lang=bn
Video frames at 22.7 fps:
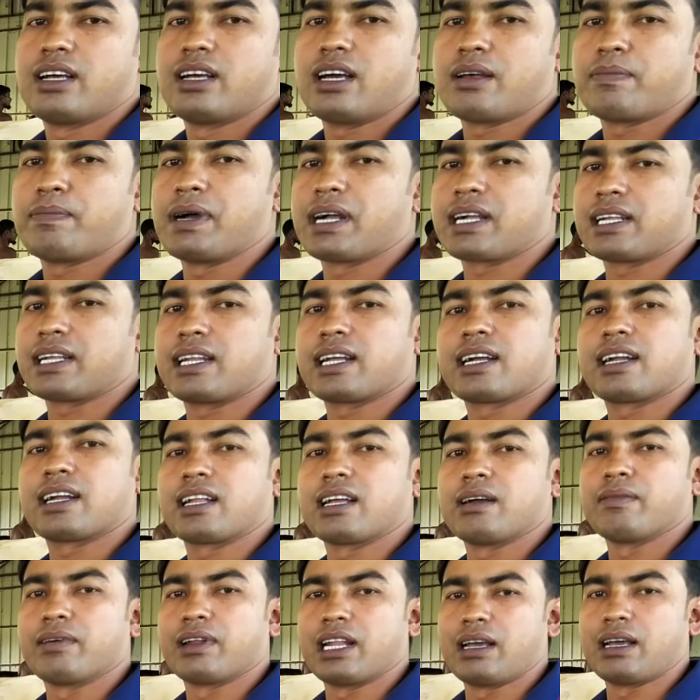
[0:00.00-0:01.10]
আর বাকি টাকাটা
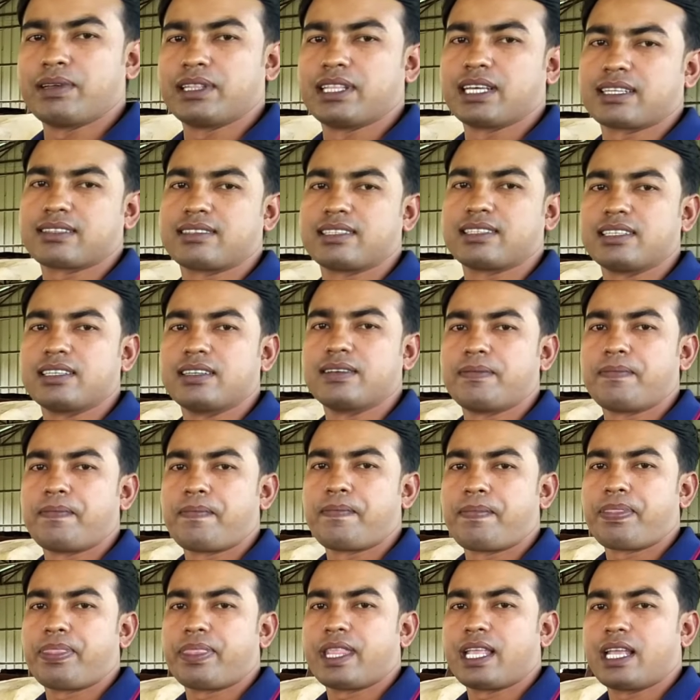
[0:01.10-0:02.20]
আমার লাভে থাকছে
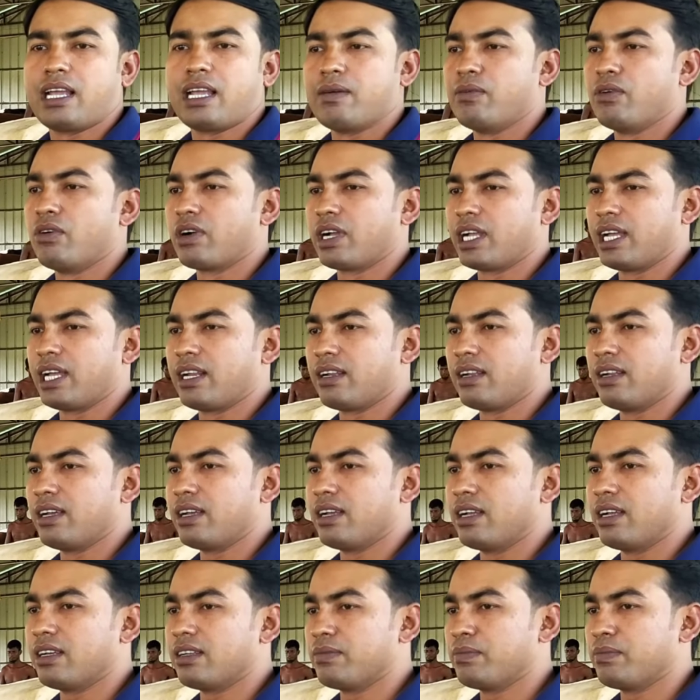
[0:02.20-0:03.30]
এবং এর
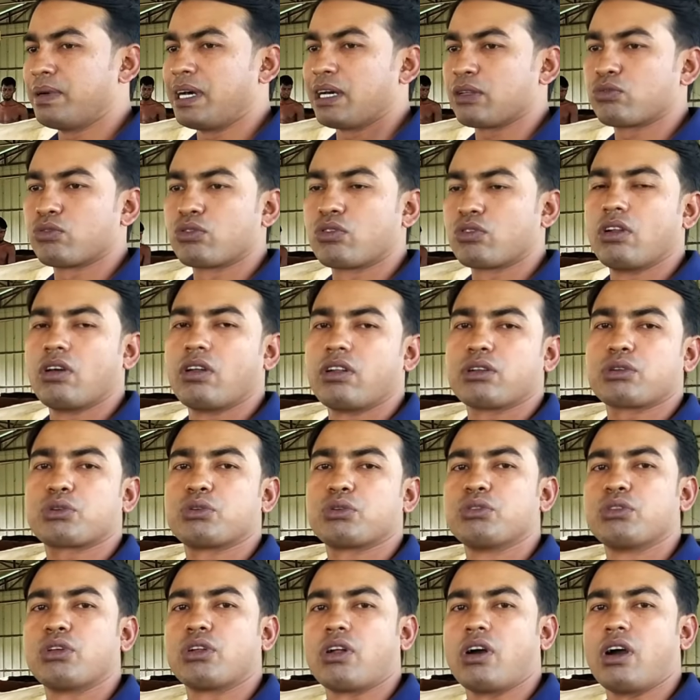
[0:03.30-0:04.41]
বাসুগুলো অনেক
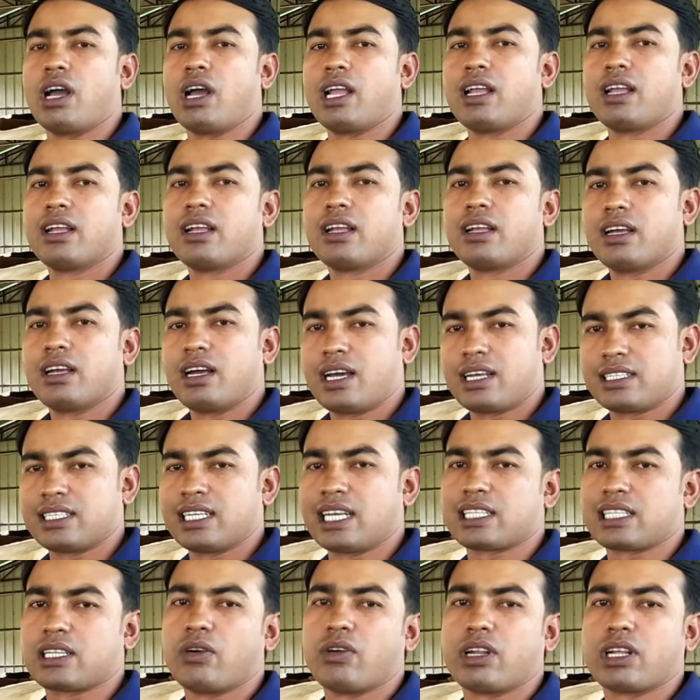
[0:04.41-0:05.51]
সুন্দর হয় আর
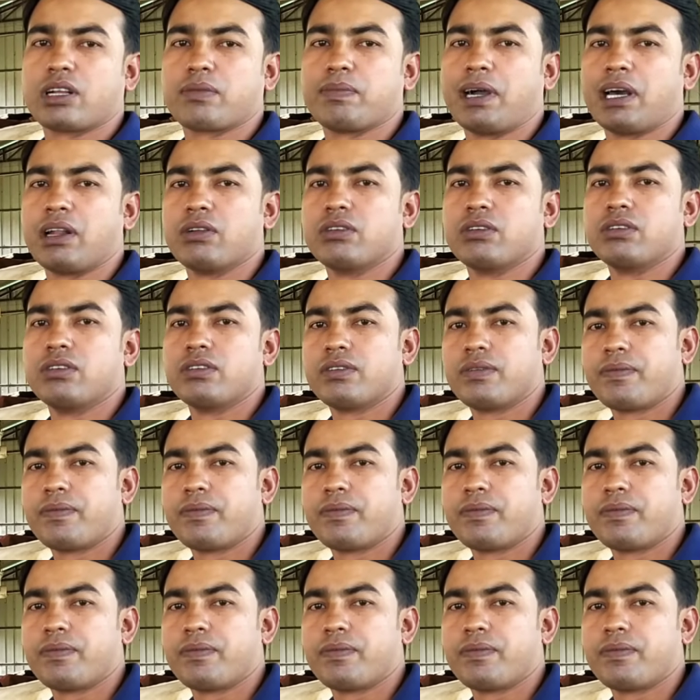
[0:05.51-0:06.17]
জাতটা অনেক ভালো